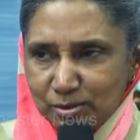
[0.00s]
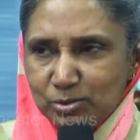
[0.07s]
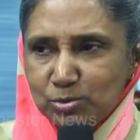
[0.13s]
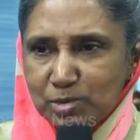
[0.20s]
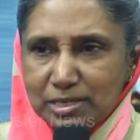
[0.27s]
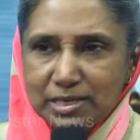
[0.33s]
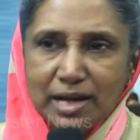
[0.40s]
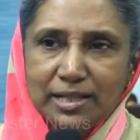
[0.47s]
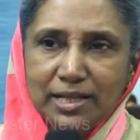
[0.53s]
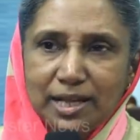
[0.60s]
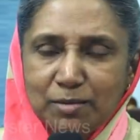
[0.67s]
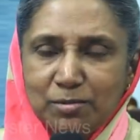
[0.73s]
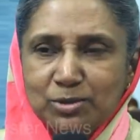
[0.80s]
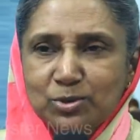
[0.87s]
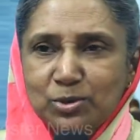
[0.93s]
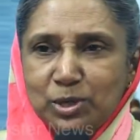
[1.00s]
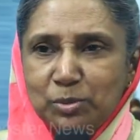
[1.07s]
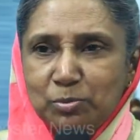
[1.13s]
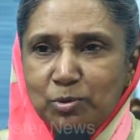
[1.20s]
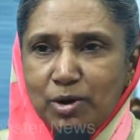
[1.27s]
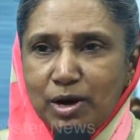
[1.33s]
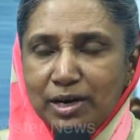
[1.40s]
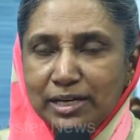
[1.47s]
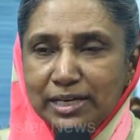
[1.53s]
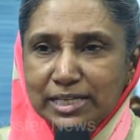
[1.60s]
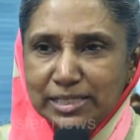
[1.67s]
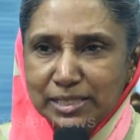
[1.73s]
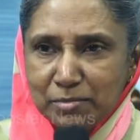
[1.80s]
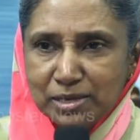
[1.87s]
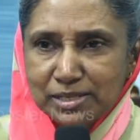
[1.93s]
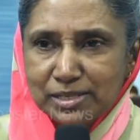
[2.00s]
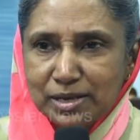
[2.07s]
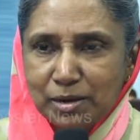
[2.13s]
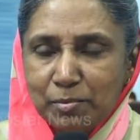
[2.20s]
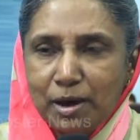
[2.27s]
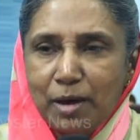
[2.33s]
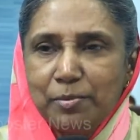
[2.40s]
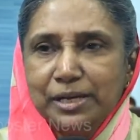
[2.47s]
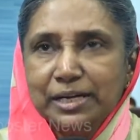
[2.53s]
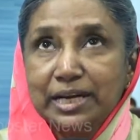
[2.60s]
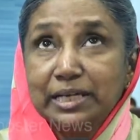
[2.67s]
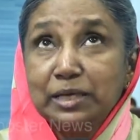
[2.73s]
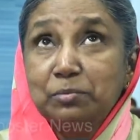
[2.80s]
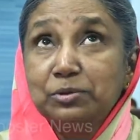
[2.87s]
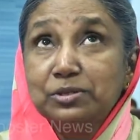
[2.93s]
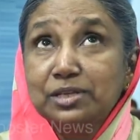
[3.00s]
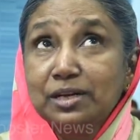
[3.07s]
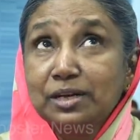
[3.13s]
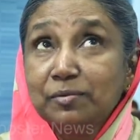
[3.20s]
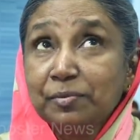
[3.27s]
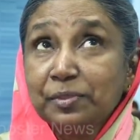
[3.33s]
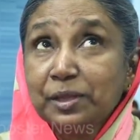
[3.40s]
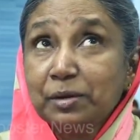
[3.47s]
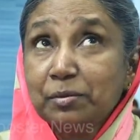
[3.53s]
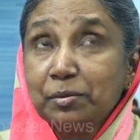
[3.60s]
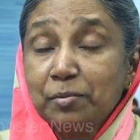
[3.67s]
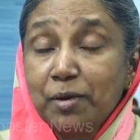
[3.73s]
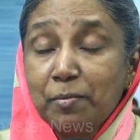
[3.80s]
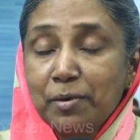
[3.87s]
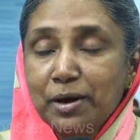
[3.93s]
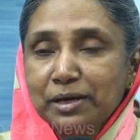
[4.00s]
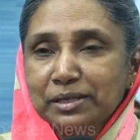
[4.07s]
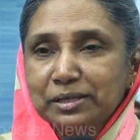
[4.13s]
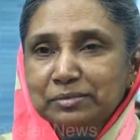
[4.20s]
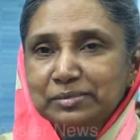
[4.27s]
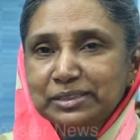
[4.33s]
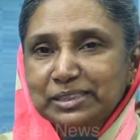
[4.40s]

சும்மா சாதாரணமாக சொல்லிட்டு போவாங்க நிஜமா சின்னப்பா அப்படின்னு கையை பிடிச்சா இப்படி பார்ப்பாங்க